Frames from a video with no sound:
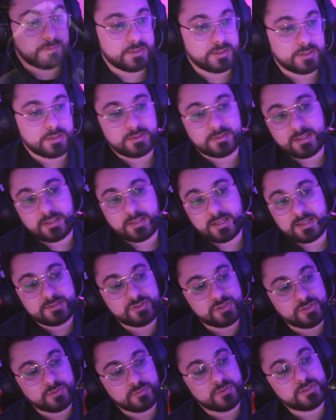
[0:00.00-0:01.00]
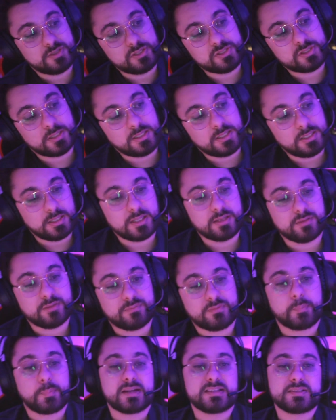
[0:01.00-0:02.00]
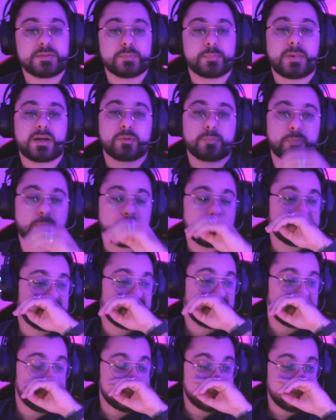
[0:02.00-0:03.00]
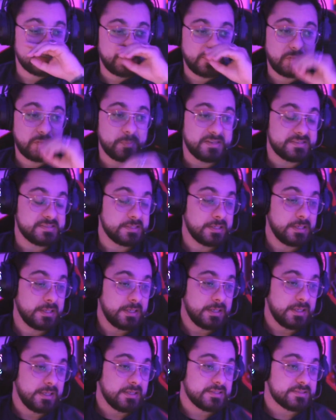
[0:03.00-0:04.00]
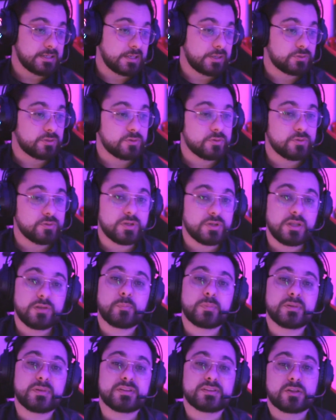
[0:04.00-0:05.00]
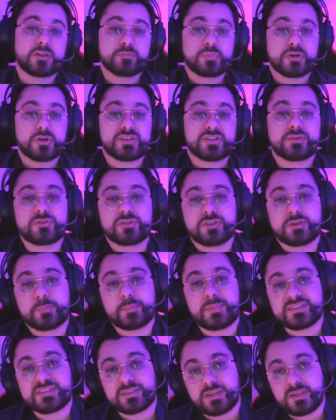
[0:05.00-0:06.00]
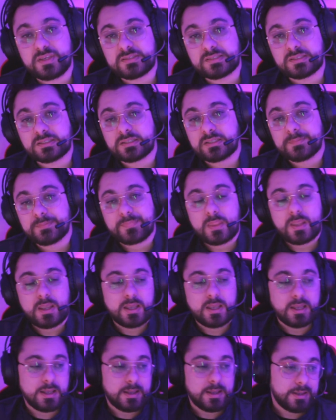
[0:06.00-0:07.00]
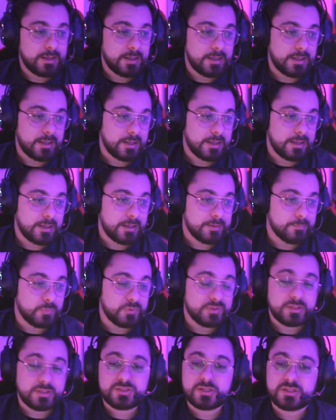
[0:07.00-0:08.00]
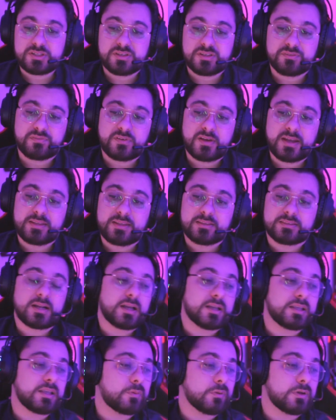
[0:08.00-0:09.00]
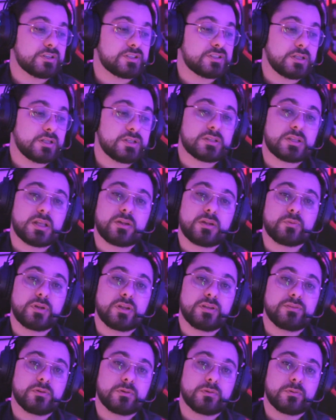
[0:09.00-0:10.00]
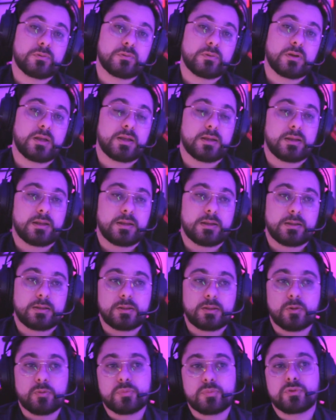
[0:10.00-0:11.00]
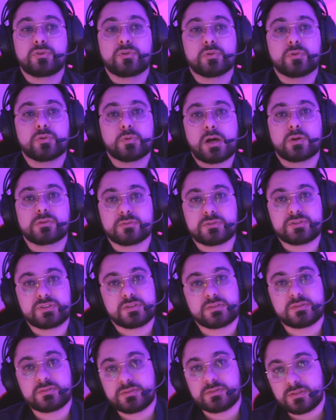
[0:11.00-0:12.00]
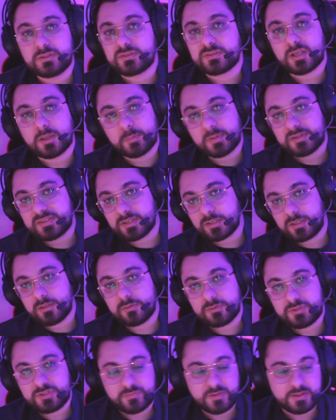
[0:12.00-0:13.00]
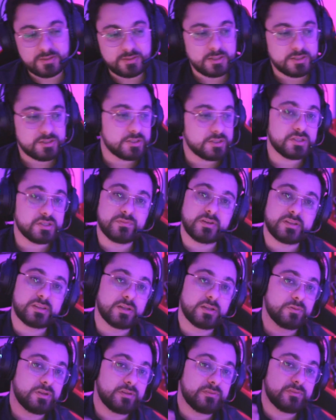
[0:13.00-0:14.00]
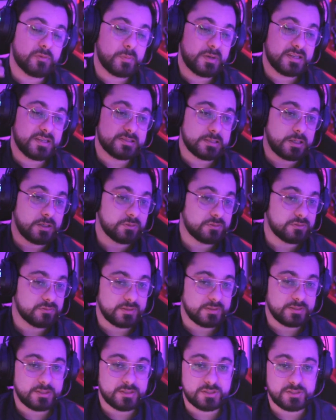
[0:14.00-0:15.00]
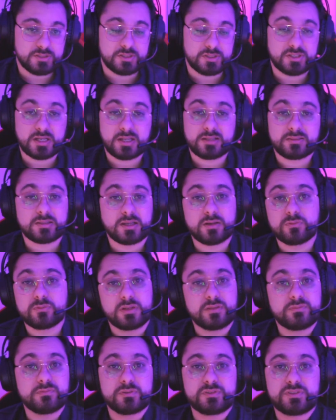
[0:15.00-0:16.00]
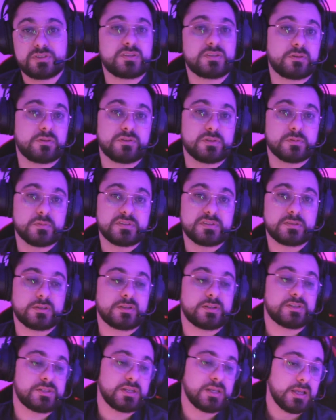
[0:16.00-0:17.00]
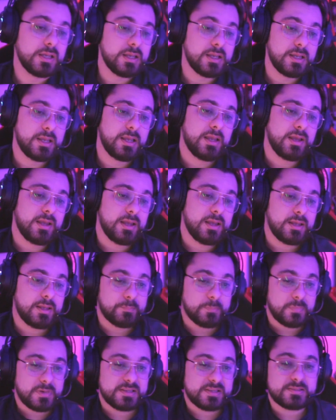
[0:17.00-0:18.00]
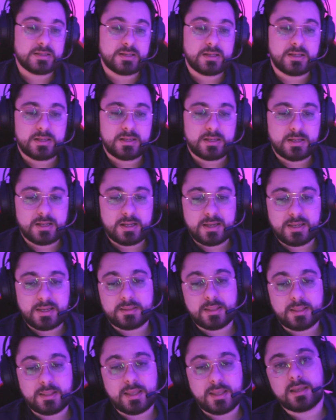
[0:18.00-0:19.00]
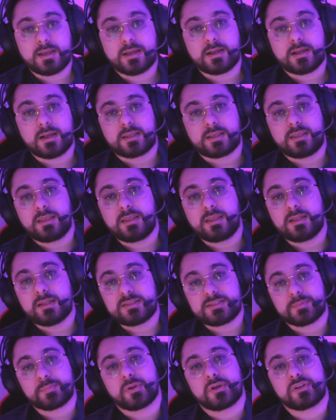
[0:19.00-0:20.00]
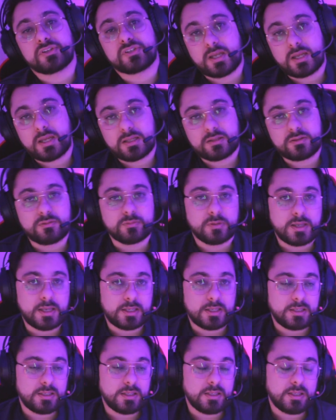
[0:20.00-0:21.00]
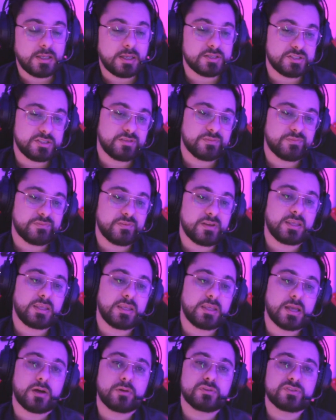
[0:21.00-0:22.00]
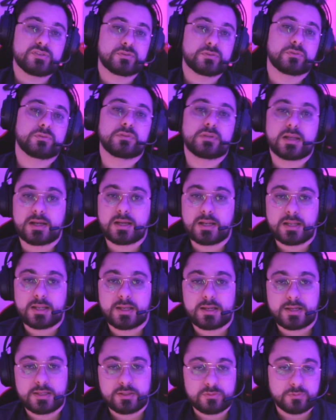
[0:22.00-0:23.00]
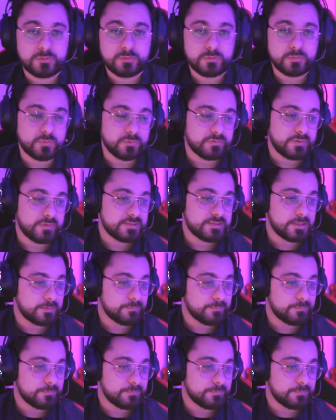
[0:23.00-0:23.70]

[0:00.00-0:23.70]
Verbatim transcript: que tá assistindo a gente aqui, né, vai participar do projeto e pensa, pô, mas será que eu tô no nível para entrar num projeto de pesquisa? é, muita gente que vai entrar aqui com a gente está num nível é, não muito alto de, de cybersecurity, vai ter gente que vai estar tá num nível mais alto, vai ter gente que já está num nível de security research. Mas a, a ideia aqui nesse projeto é que a gente vai guiar o estudo da galera e todo mundo vai ser